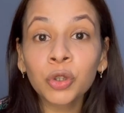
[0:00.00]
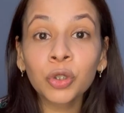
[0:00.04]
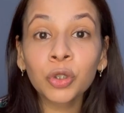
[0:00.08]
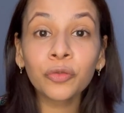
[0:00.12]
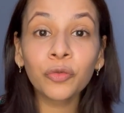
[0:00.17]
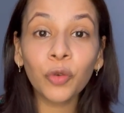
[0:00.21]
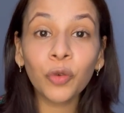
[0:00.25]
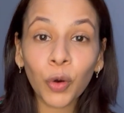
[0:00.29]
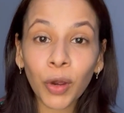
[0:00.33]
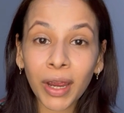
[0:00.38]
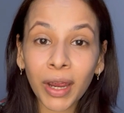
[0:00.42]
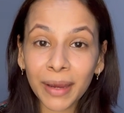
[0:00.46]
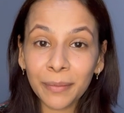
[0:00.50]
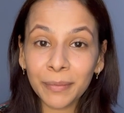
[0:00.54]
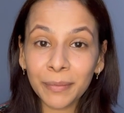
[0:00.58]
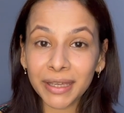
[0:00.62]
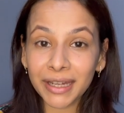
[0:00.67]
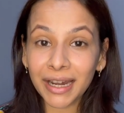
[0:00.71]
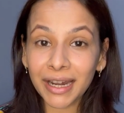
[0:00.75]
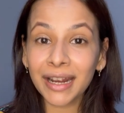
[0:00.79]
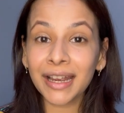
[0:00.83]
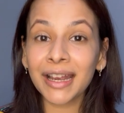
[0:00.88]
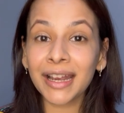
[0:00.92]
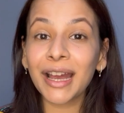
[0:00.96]
तो वो है
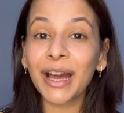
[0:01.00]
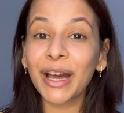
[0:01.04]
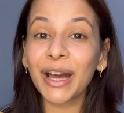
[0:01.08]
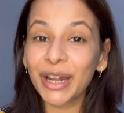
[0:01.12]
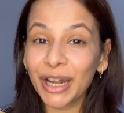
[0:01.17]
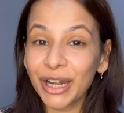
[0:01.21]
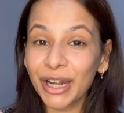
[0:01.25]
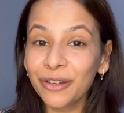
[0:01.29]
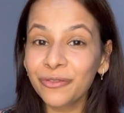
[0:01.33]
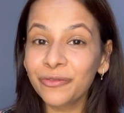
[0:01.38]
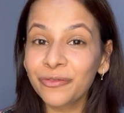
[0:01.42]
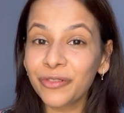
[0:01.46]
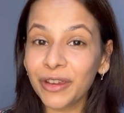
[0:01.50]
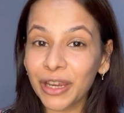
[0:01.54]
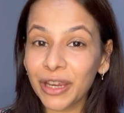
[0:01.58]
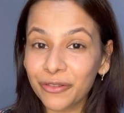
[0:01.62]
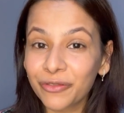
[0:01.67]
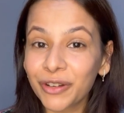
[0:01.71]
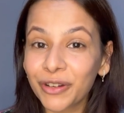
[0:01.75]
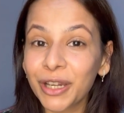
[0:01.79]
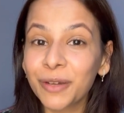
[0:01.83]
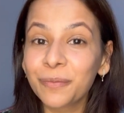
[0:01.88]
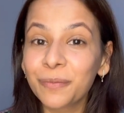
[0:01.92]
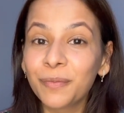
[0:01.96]
मेरा करंट
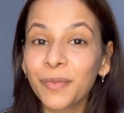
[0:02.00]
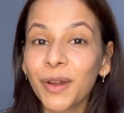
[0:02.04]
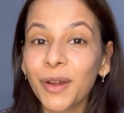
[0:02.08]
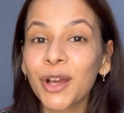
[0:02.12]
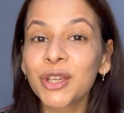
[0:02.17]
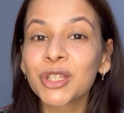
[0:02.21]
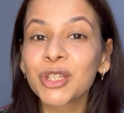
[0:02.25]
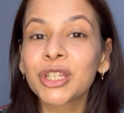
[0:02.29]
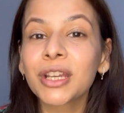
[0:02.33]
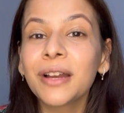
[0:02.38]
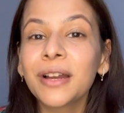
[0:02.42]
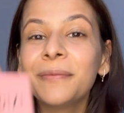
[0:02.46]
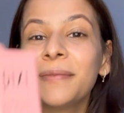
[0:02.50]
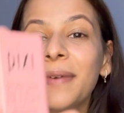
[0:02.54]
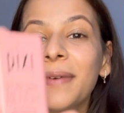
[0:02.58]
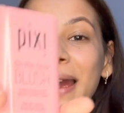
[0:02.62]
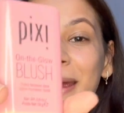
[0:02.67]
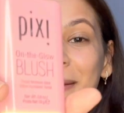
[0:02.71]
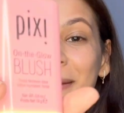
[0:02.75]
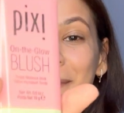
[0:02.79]
फेवरेट ब्लशअप बाय